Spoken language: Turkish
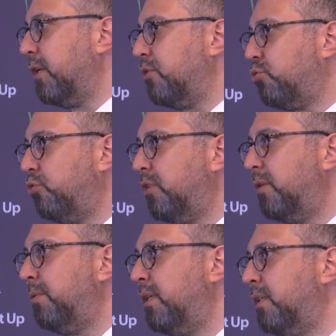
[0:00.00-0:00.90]
E,
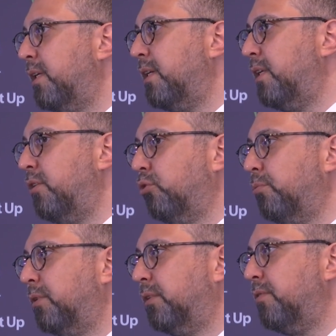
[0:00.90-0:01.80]
sürdürülebilirlikle ilgili
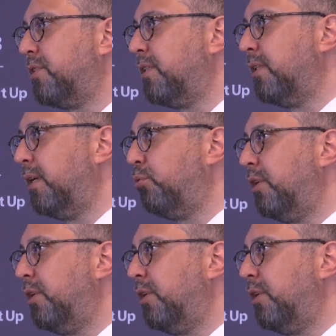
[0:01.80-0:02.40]
otomotiv işinde